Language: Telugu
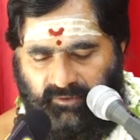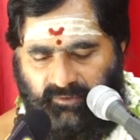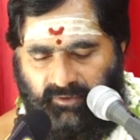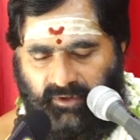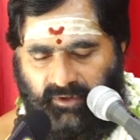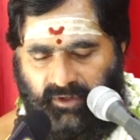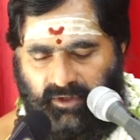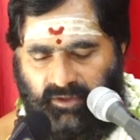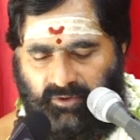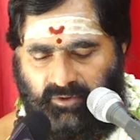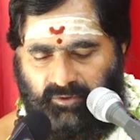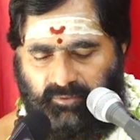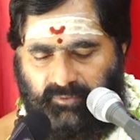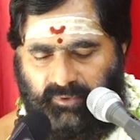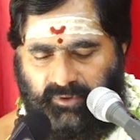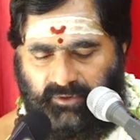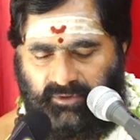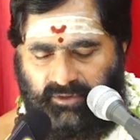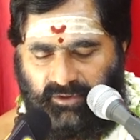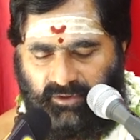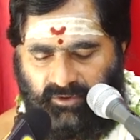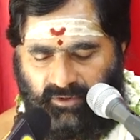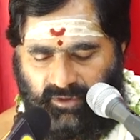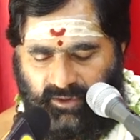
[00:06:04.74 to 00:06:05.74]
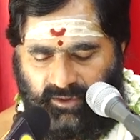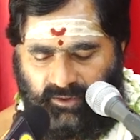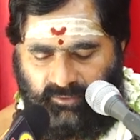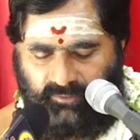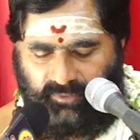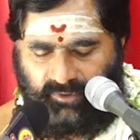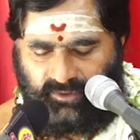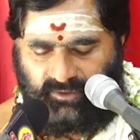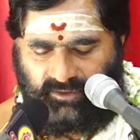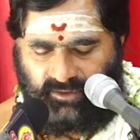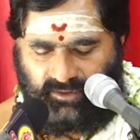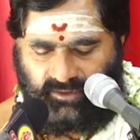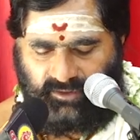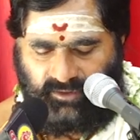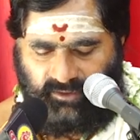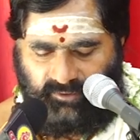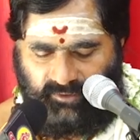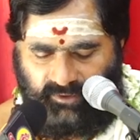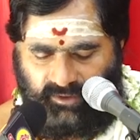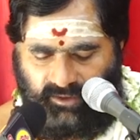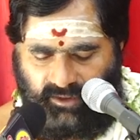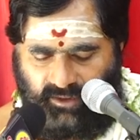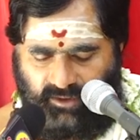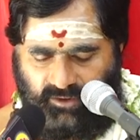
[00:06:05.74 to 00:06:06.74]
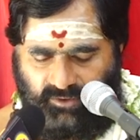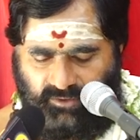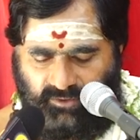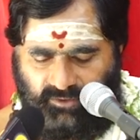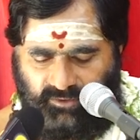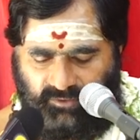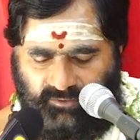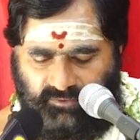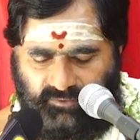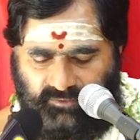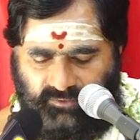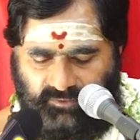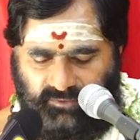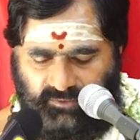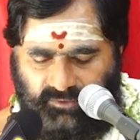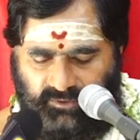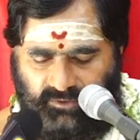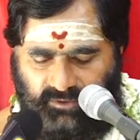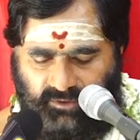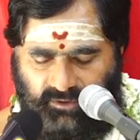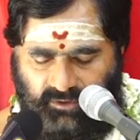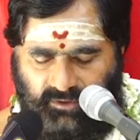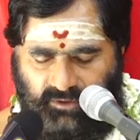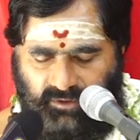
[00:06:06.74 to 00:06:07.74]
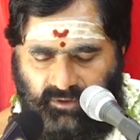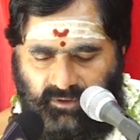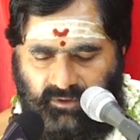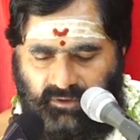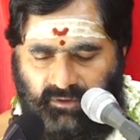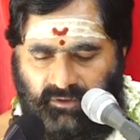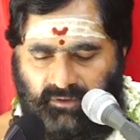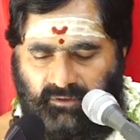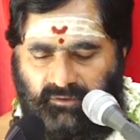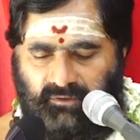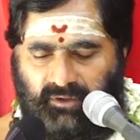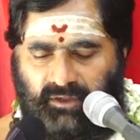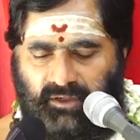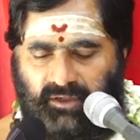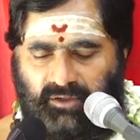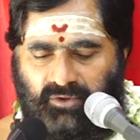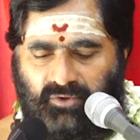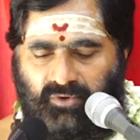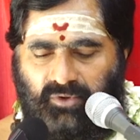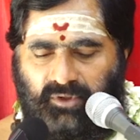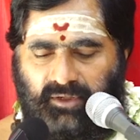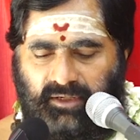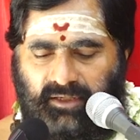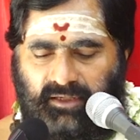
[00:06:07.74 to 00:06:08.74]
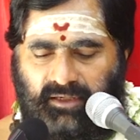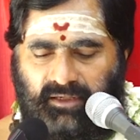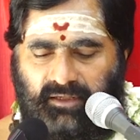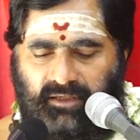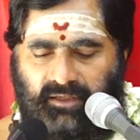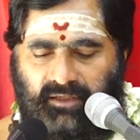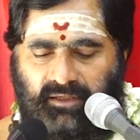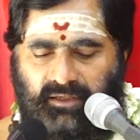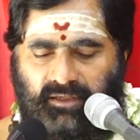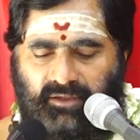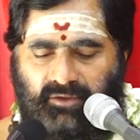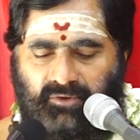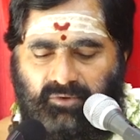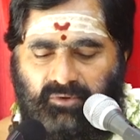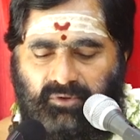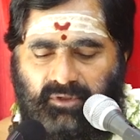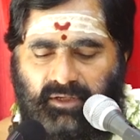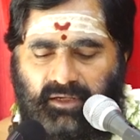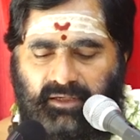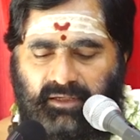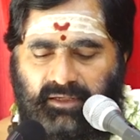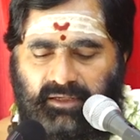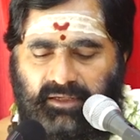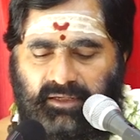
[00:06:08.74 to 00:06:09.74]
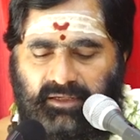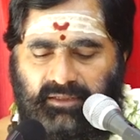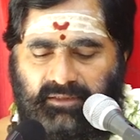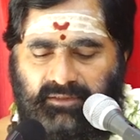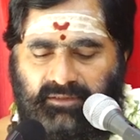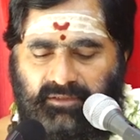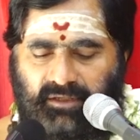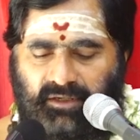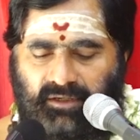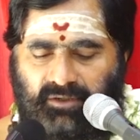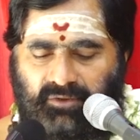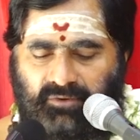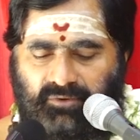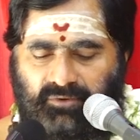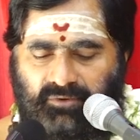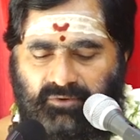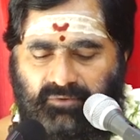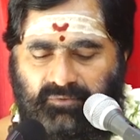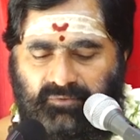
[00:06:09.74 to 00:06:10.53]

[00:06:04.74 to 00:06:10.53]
వాళ్లకు ప్రసన్నుడై ప్రత్యక్షమైనాడు వాళ్ళ కోరికలన్నిటి కూడా ఈడేర్చినాడు